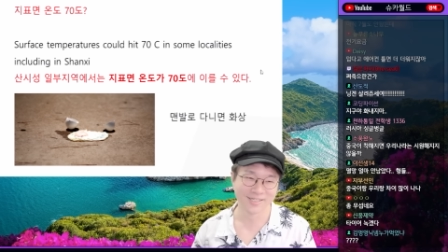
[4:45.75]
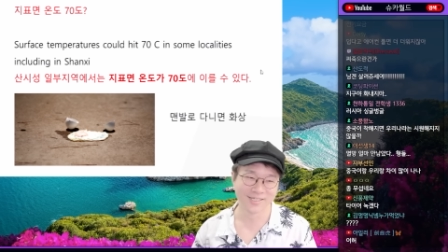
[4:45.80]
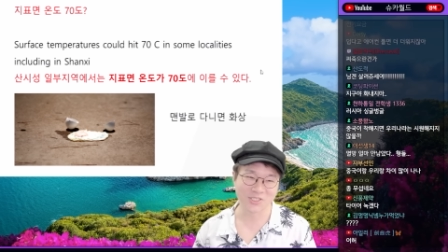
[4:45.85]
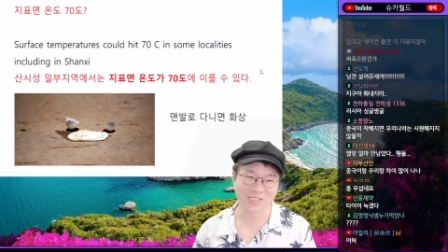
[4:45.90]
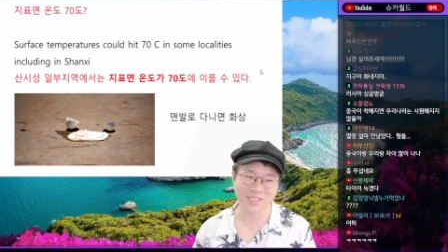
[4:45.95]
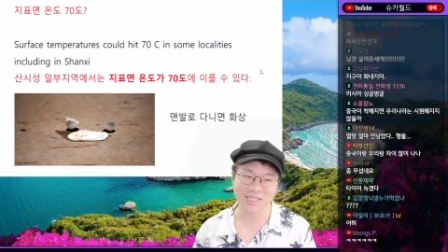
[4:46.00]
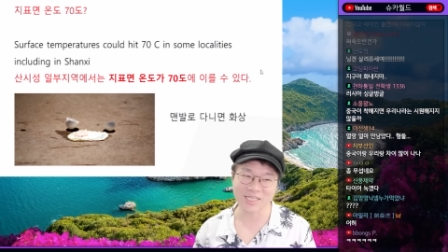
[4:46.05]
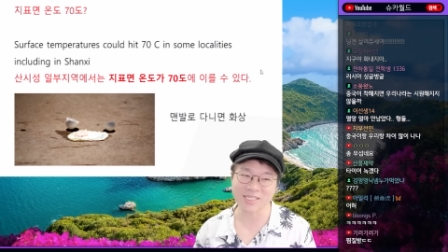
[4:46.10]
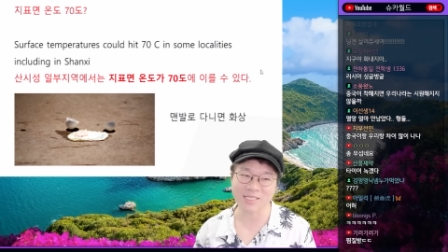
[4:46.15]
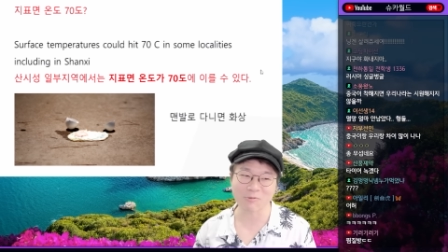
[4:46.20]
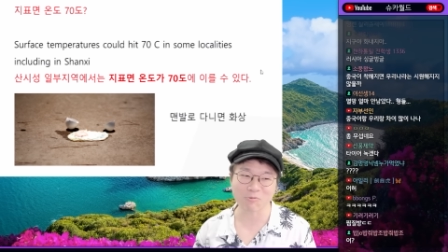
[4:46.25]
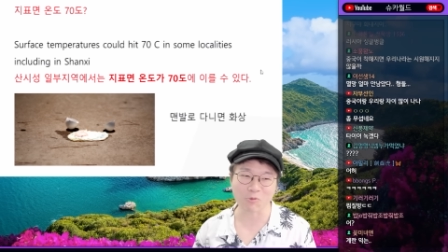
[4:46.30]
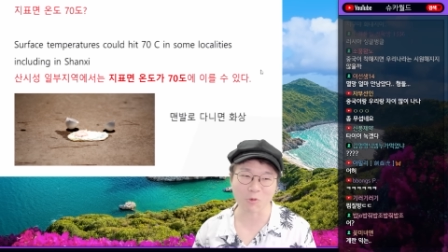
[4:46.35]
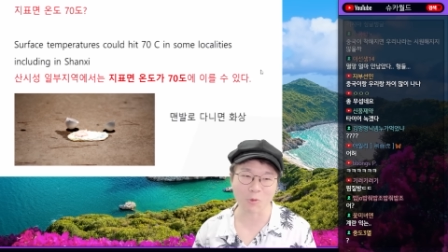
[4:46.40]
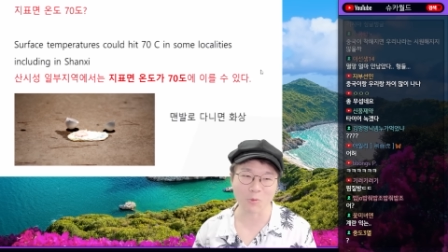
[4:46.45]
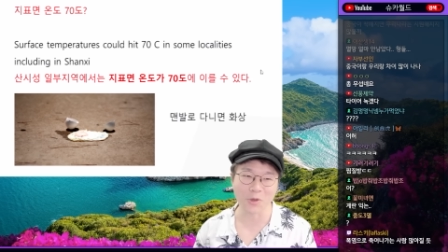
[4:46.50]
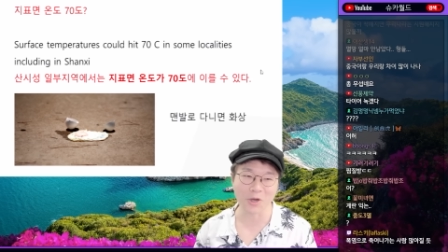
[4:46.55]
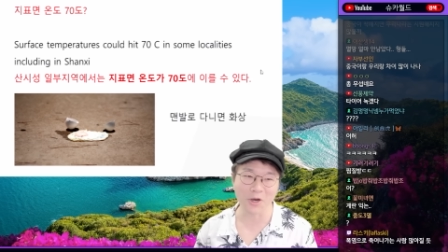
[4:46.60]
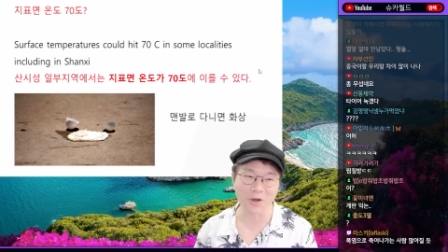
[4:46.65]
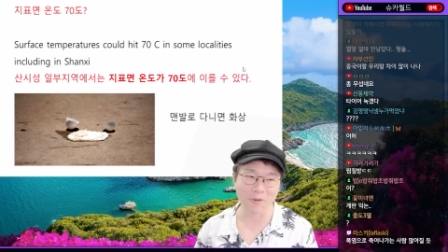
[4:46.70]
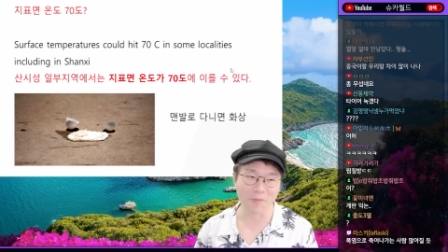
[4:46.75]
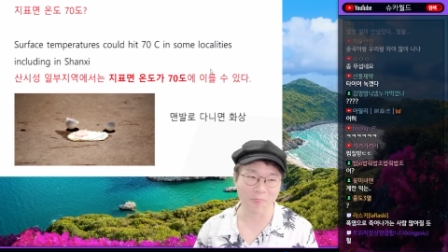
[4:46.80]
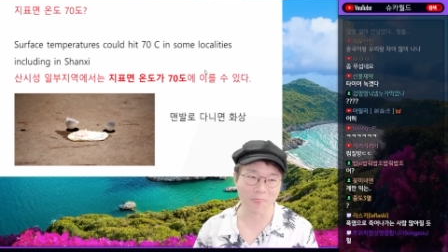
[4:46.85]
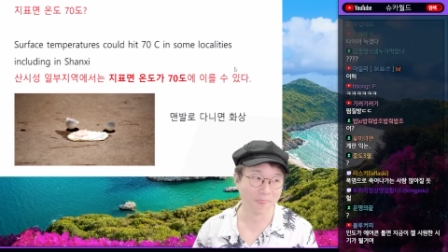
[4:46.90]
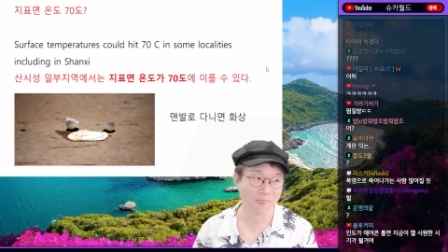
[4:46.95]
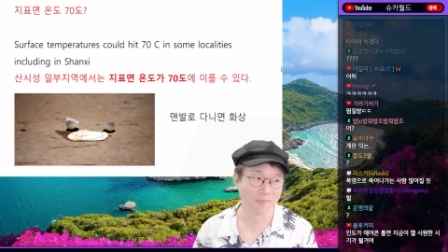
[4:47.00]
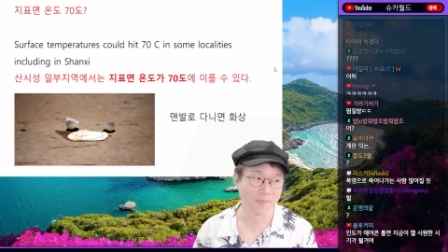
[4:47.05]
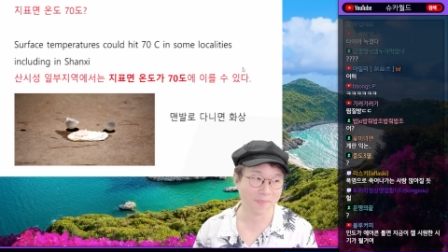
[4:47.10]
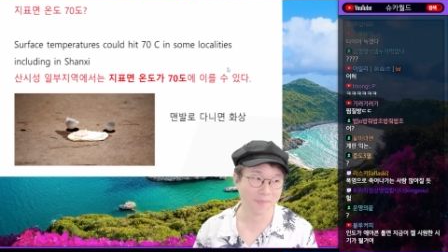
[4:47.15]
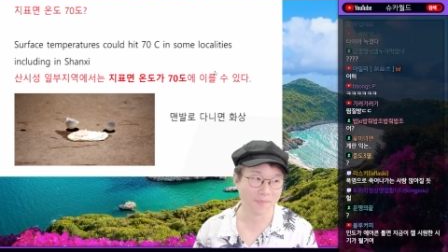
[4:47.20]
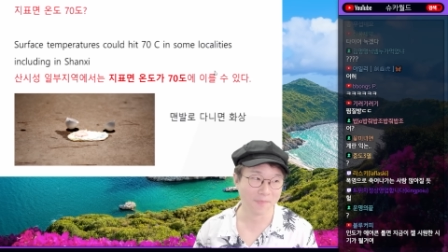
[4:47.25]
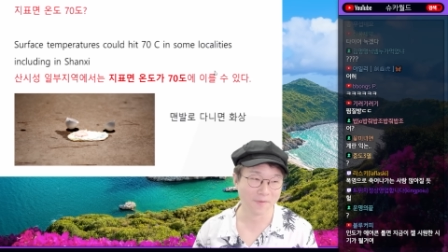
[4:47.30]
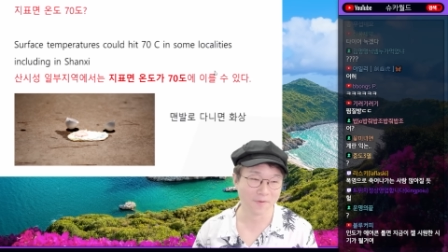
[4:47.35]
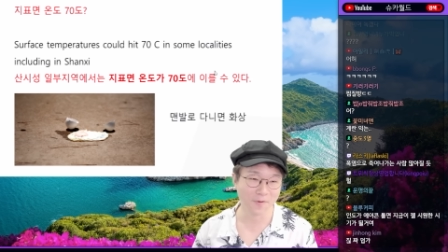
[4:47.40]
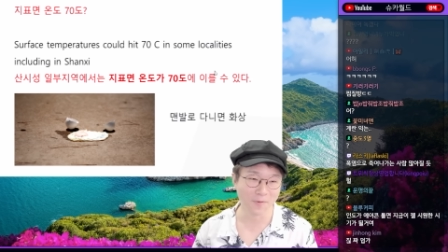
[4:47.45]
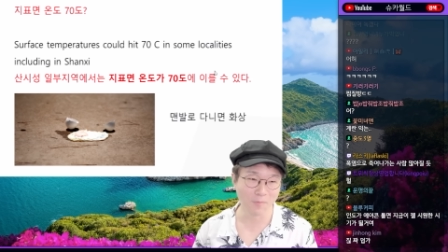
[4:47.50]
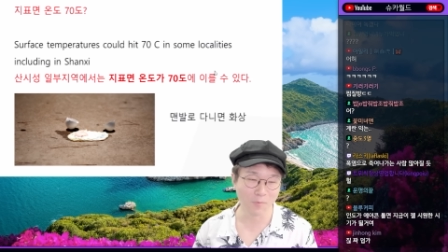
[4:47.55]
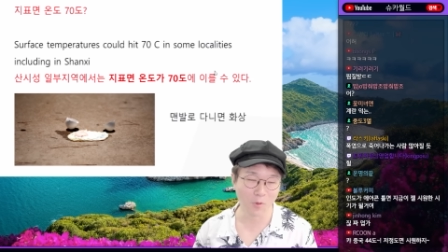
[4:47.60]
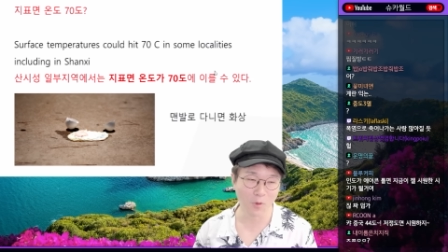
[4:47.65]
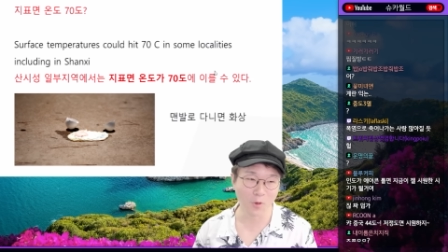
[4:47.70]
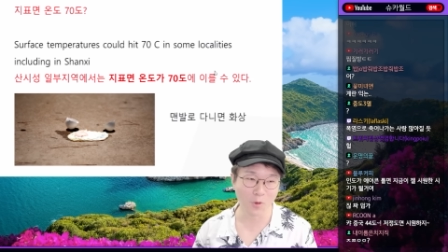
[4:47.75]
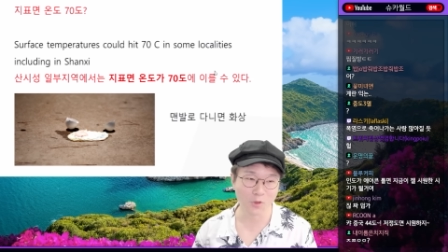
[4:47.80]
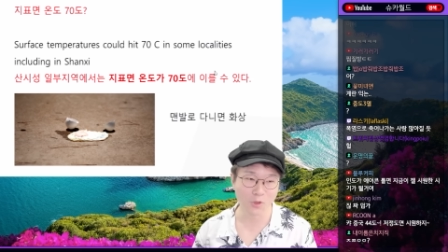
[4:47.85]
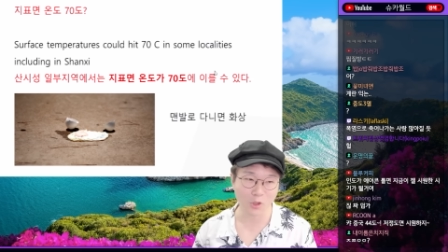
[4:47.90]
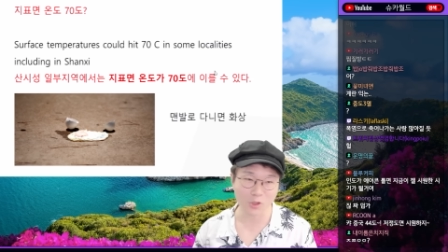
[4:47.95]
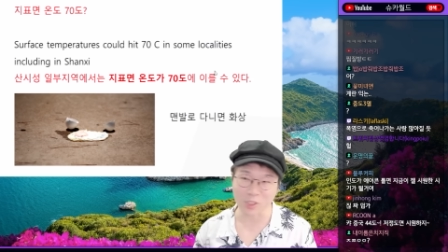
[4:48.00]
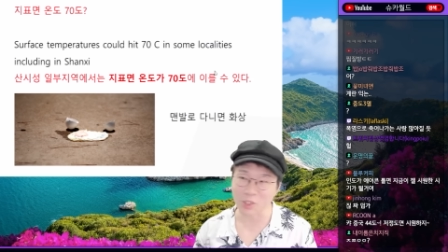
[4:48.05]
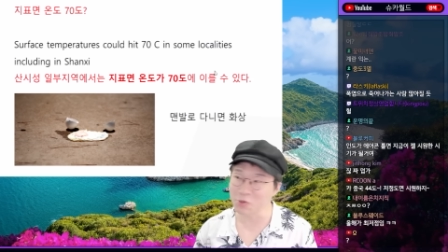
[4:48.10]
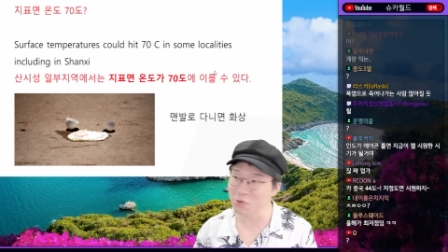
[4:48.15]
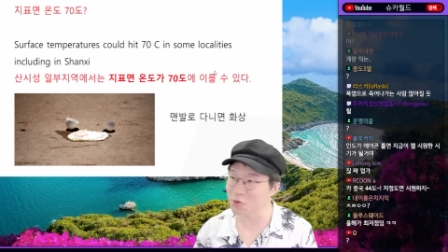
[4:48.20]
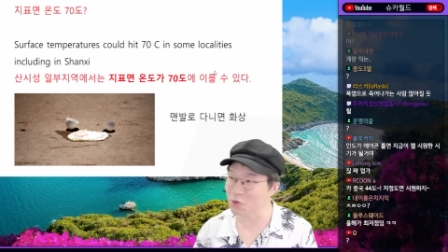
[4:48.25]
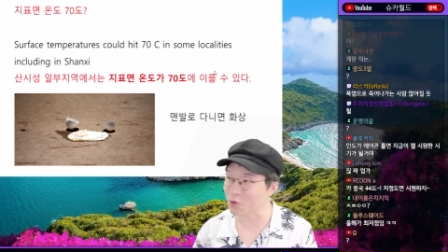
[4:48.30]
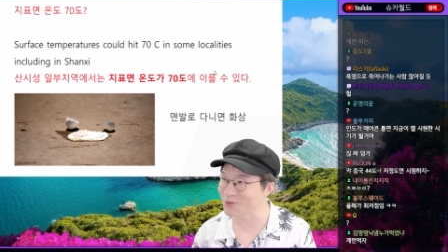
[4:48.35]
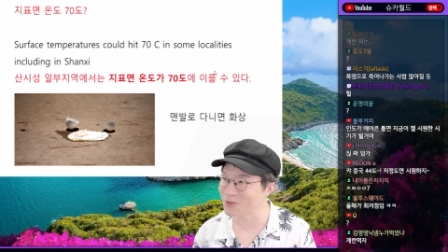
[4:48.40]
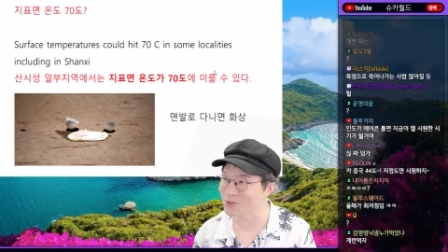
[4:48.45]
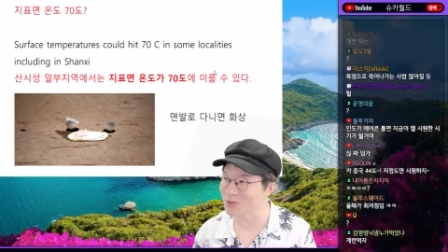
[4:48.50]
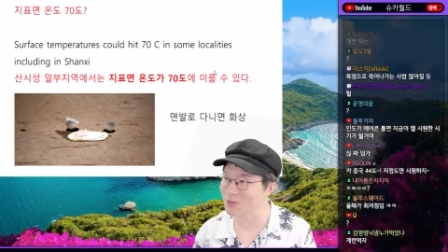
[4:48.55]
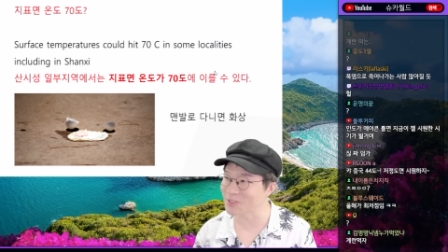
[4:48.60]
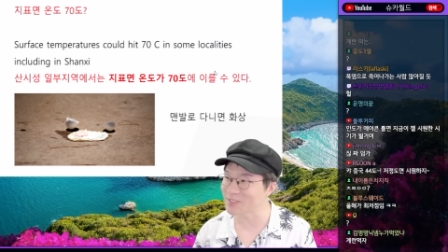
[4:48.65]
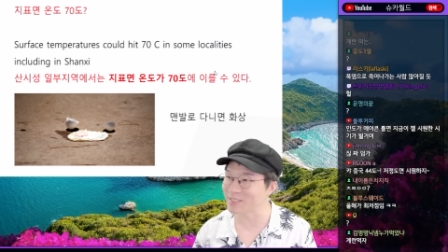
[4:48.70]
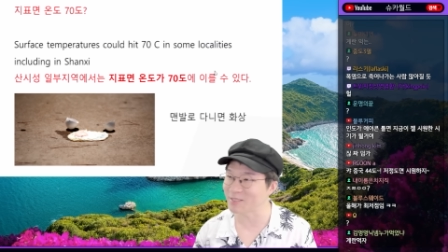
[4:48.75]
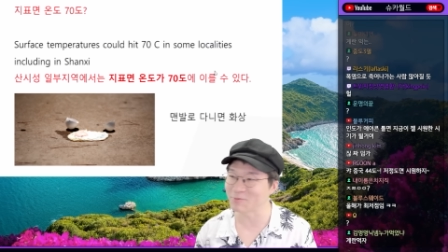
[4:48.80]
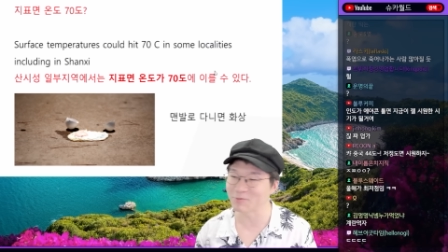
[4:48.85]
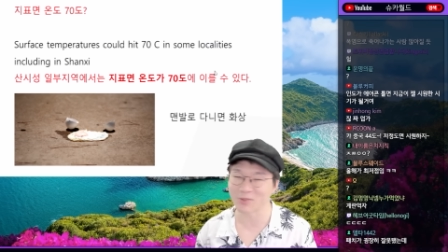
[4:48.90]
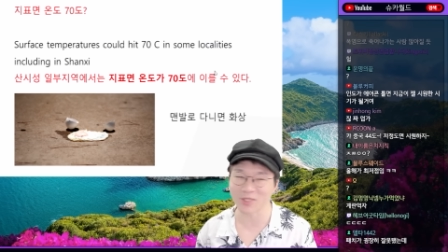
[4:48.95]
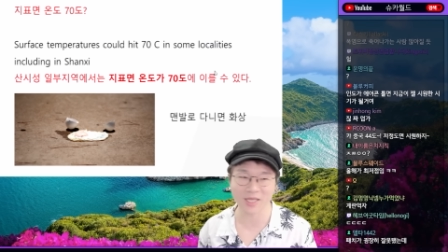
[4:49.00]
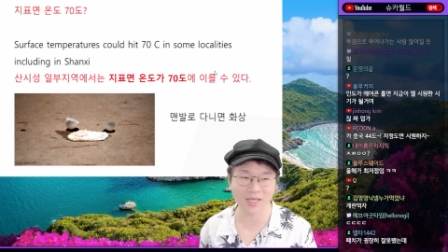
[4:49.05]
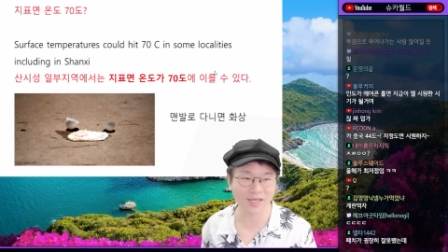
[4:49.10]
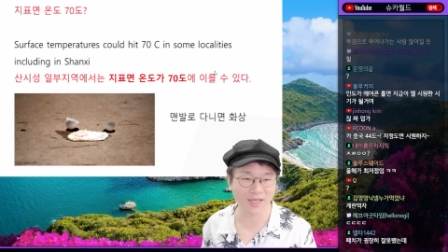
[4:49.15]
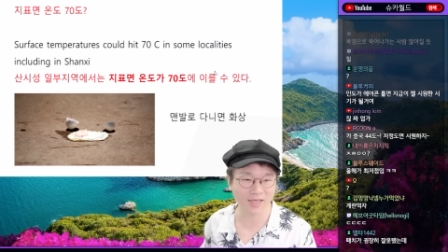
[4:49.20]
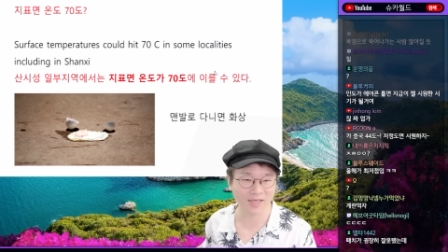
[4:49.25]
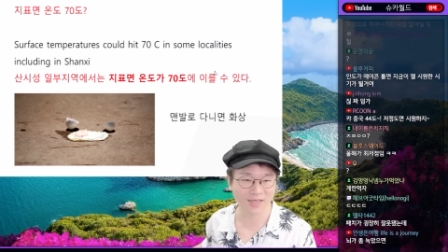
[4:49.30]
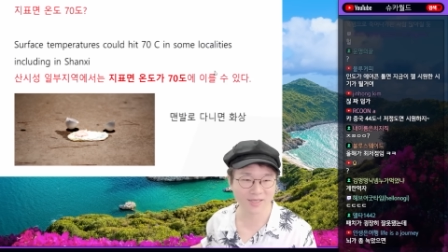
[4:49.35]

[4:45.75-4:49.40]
70도면 이거 뭐 석탄 위로 걷는 거기 때문에